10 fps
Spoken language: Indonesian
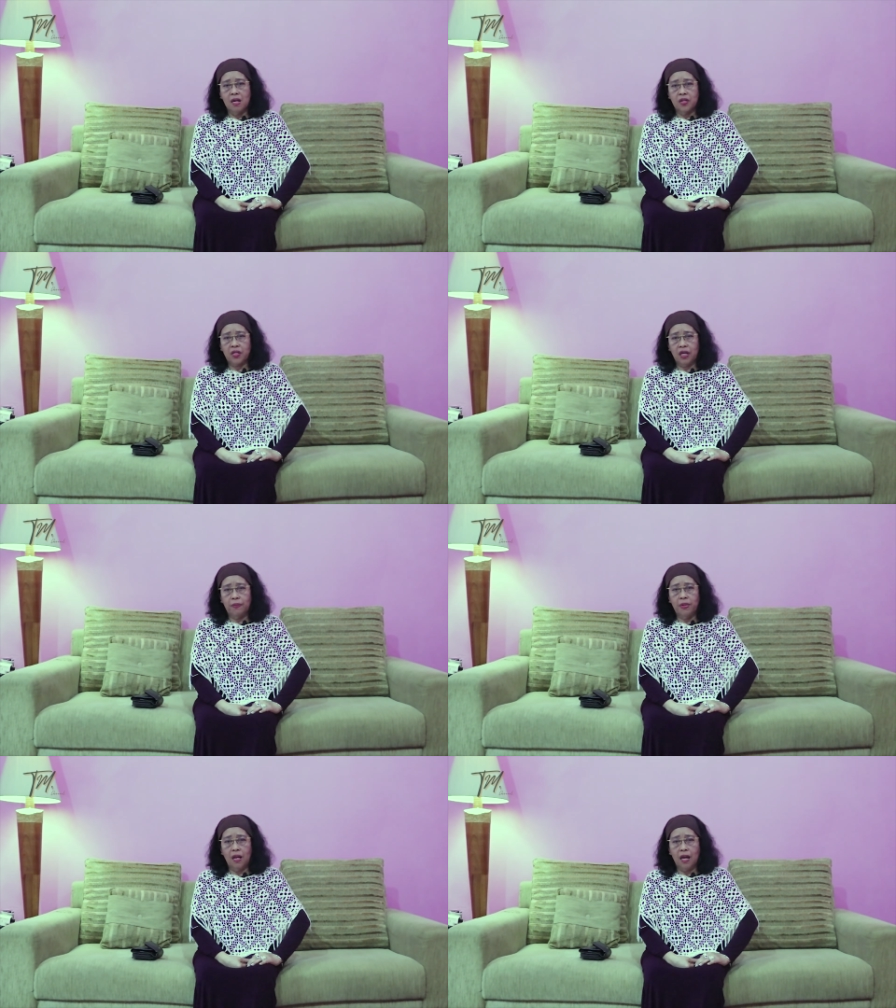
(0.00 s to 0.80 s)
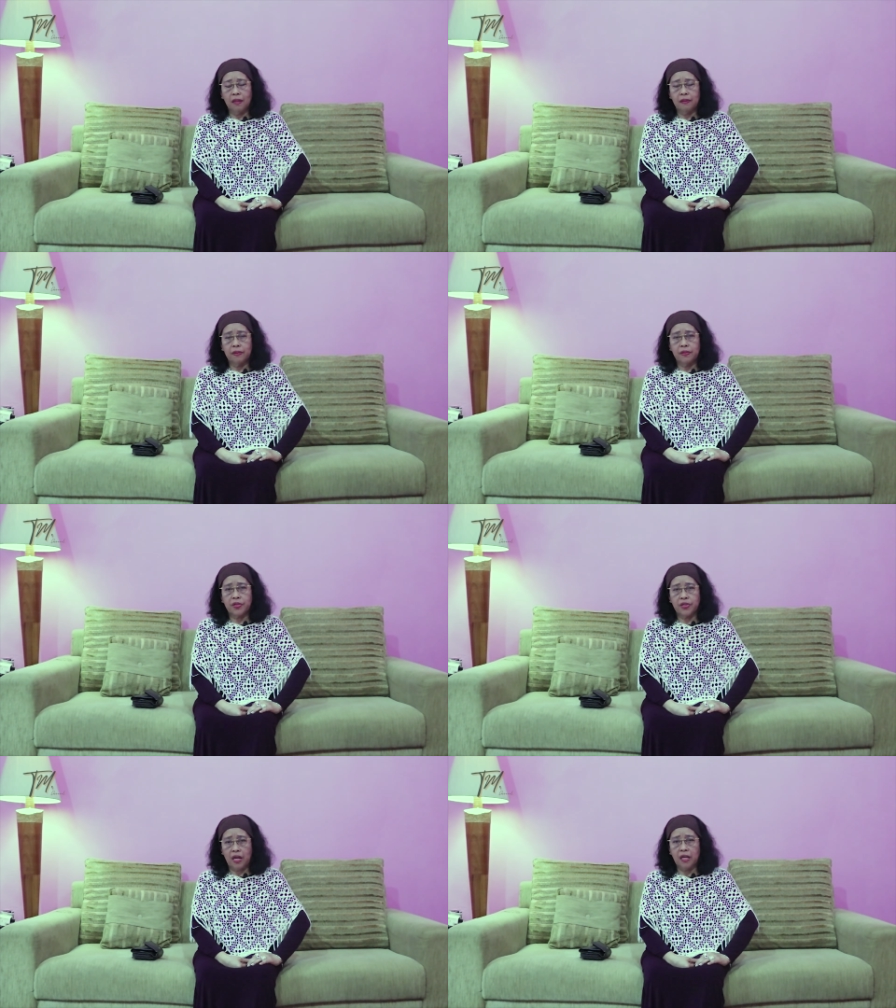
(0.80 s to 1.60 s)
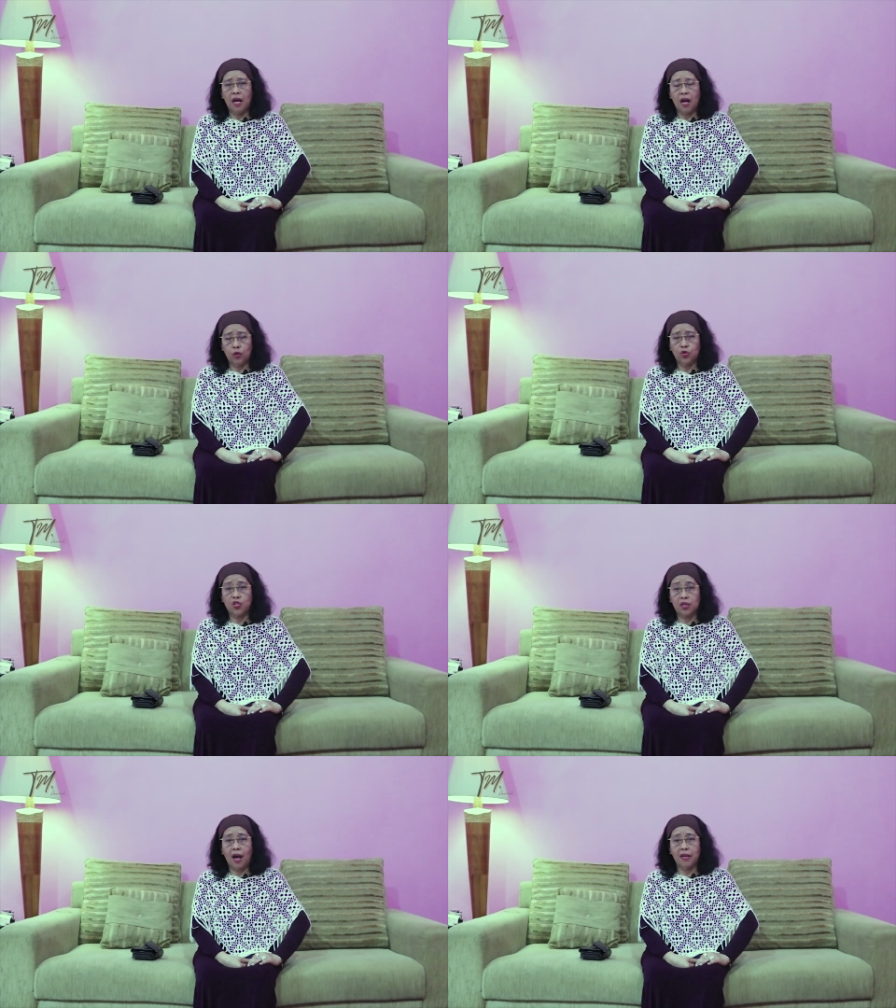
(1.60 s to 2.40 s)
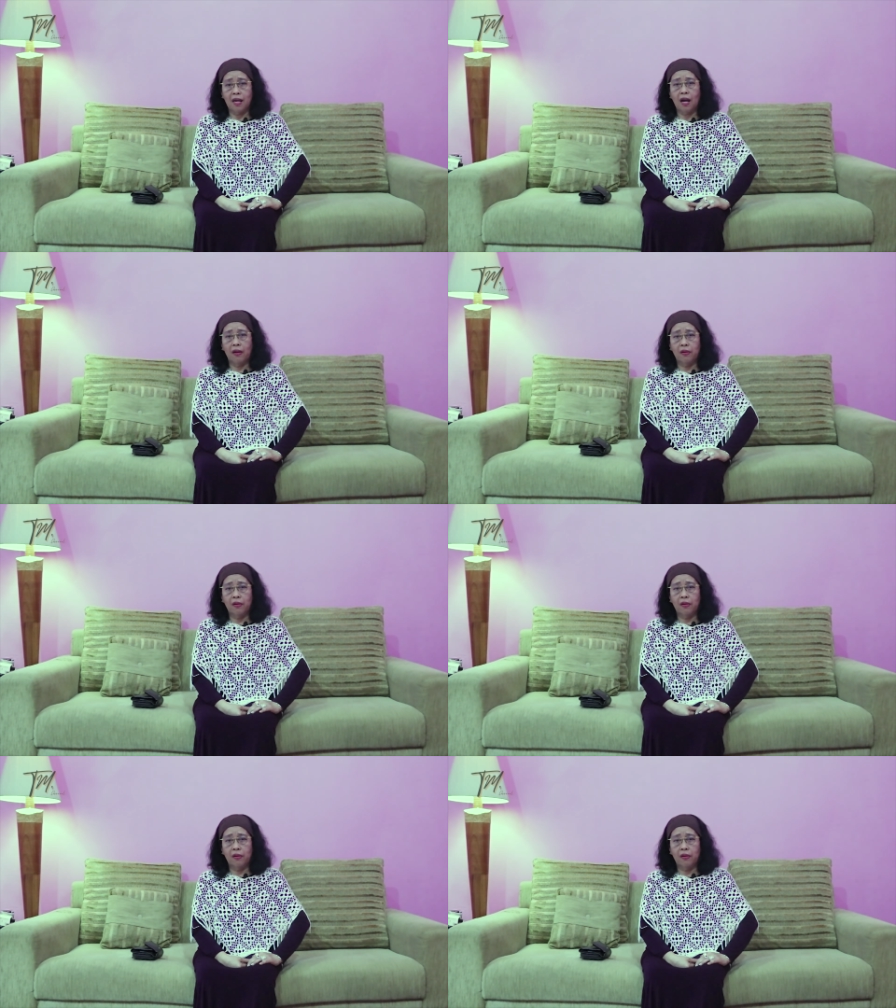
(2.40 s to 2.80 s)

Saya bilang, saya harus kaya.